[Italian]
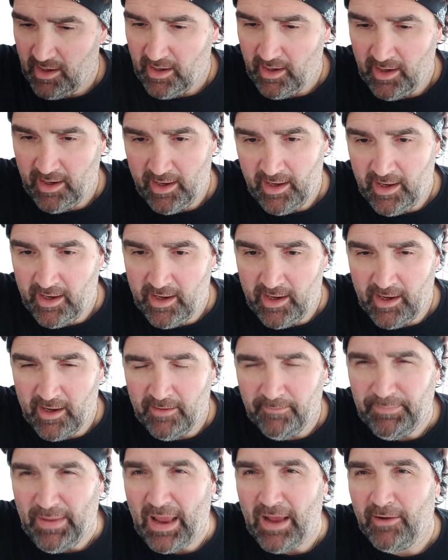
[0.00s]

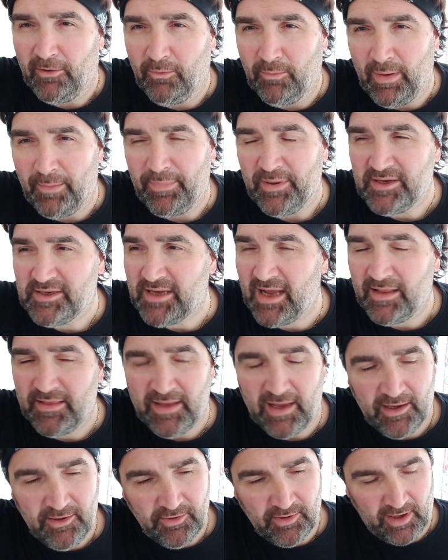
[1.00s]
Eh, oh, ma pensate,
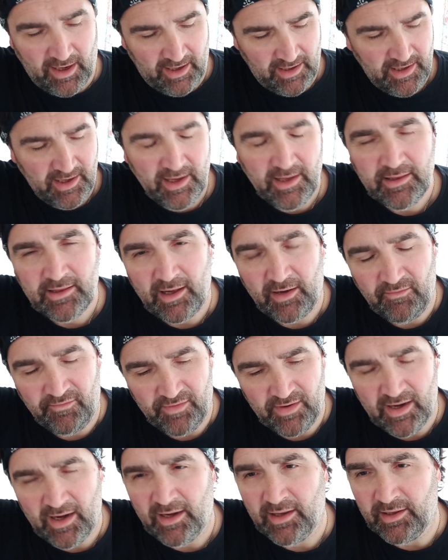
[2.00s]
allora, l'Inter in
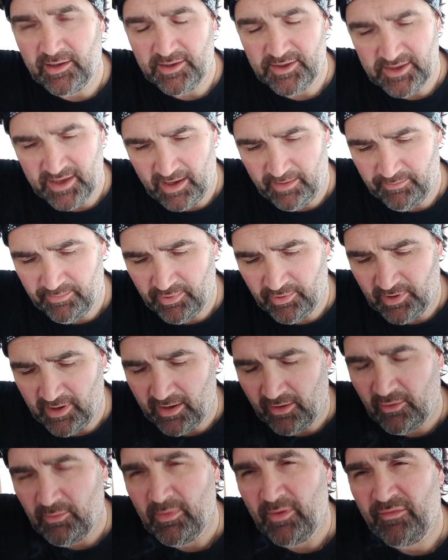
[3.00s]
finale di Champions, la
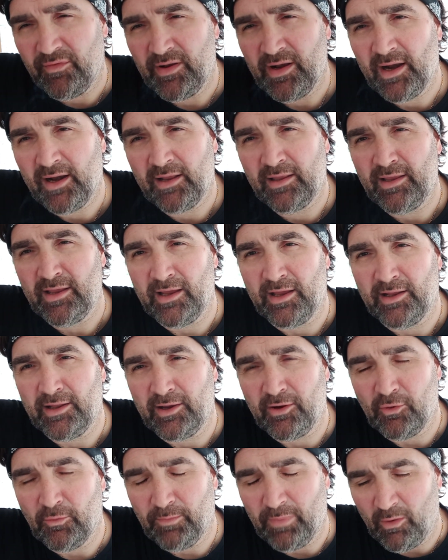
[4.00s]
Roma in finale di, di,
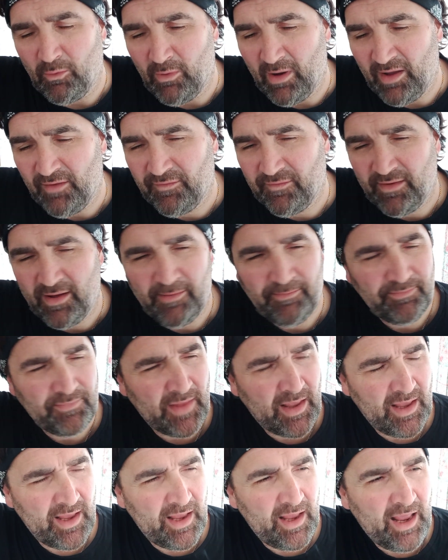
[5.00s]
Coppa UEFA
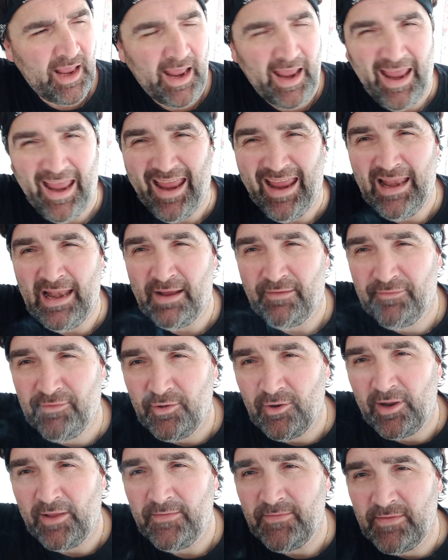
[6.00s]
e la
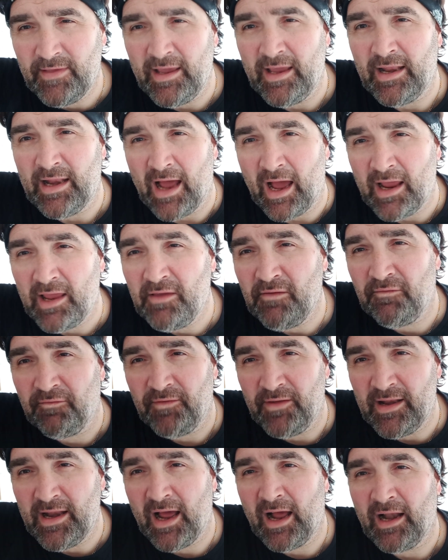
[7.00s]
Fiorentina in
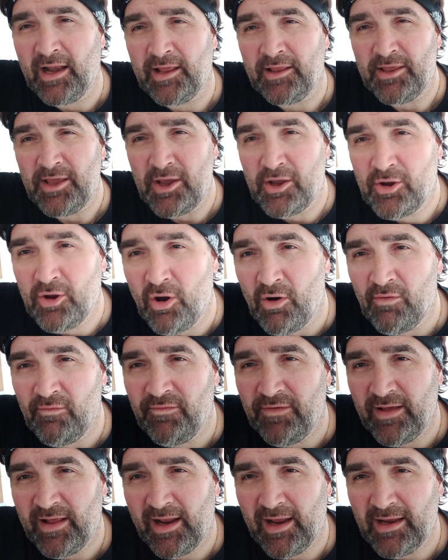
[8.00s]
finale di
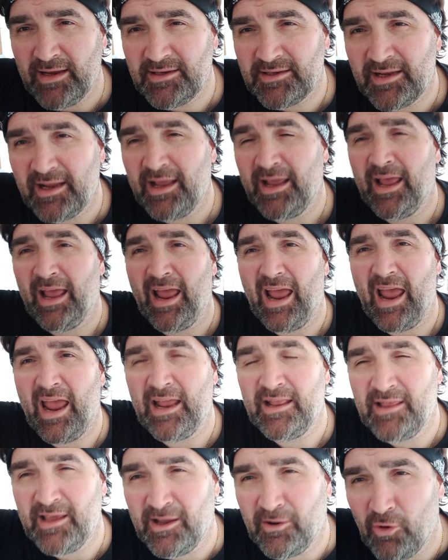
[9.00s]
Conference
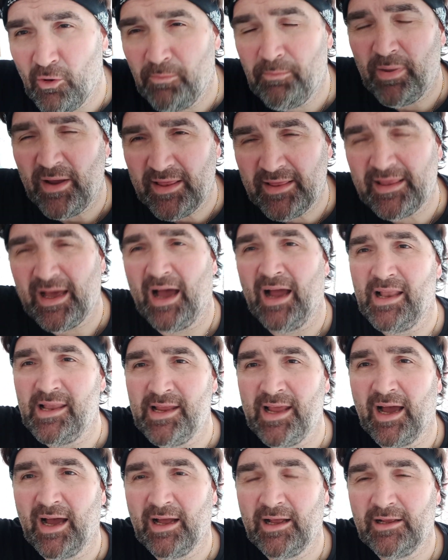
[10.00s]
e di Coppa
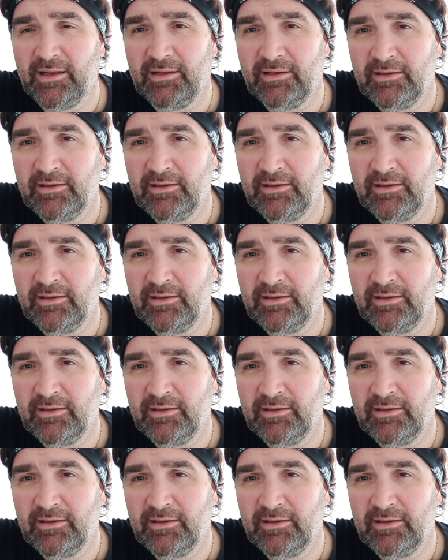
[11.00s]
Italia.